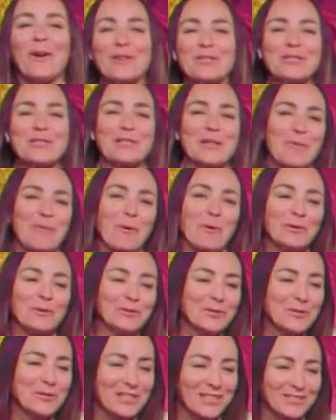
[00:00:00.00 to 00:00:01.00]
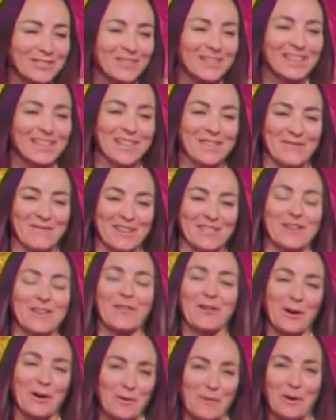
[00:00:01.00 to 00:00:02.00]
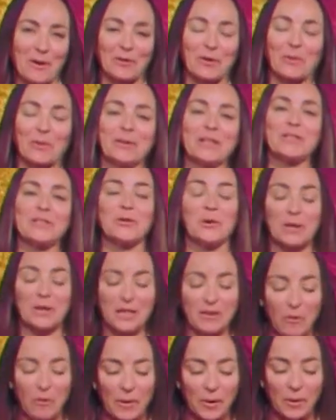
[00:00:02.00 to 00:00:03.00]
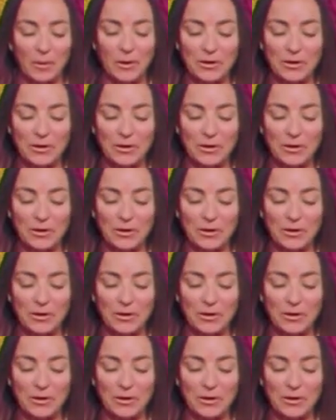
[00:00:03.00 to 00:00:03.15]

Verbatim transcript: stiamo conducendo il Kilimangiaro in remoto e quindi sorridevo per questo.